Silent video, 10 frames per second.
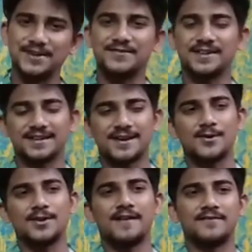गिफ्ट करना
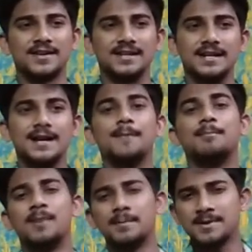हो या फिर
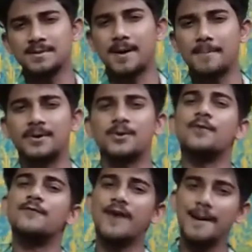मम्मी पापा को
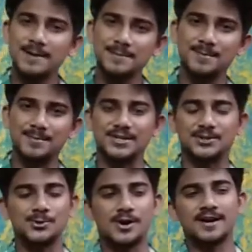फैमिली मेम्बर्स
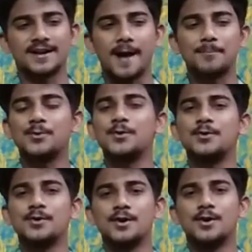को अगर आपको
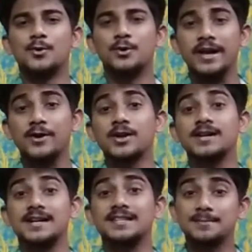उन्हें कोई
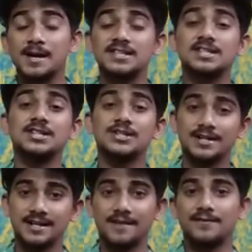कस्टमाइज टी
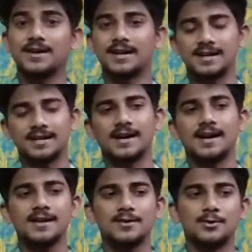शर्ट गिफ्ट करनी है
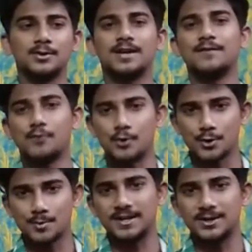उनकी
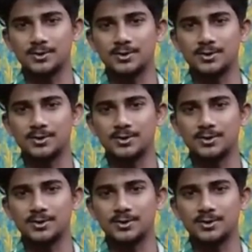फ़ोटो बनी